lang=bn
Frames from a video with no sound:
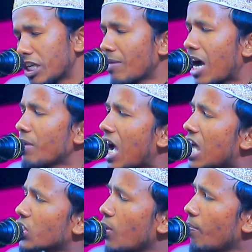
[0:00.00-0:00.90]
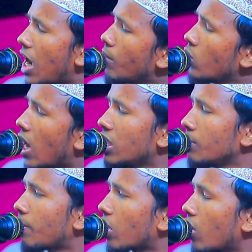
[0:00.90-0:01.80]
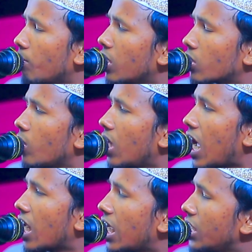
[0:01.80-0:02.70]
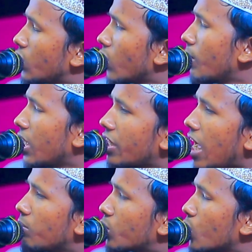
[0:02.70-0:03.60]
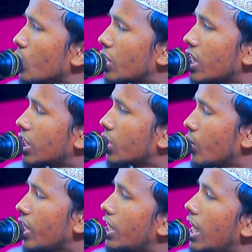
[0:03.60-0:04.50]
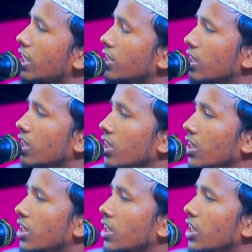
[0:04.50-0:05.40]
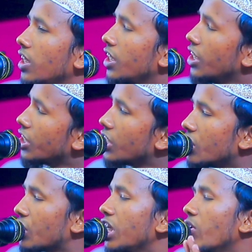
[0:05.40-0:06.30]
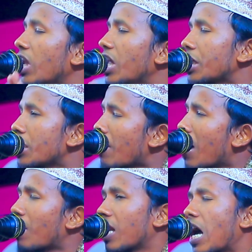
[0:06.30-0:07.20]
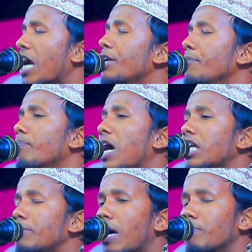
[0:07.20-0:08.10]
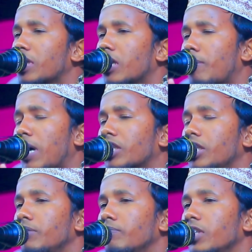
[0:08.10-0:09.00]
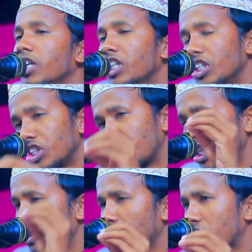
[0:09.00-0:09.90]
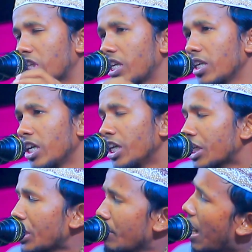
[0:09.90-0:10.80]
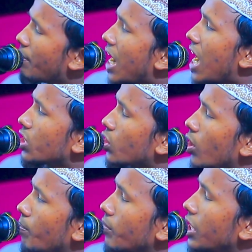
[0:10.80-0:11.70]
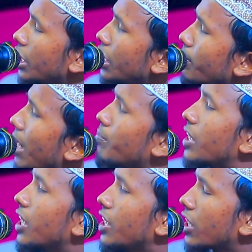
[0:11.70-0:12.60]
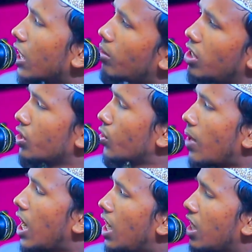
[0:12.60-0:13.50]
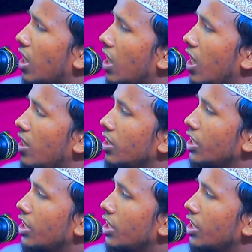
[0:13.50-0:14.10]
ইমামে আজম হাবু হানিফা রহমাতুল্লাহ আলাই জোরে বলেন নাম শুনছেন কি শুনেন নাই যিনি বলেন ইমাম আল আইম্মা ইমামদের বাতি যিনি হচ্ছেন ইমামে আজম ইমামদের নেতা বলেন সুবাহান আল্লাহ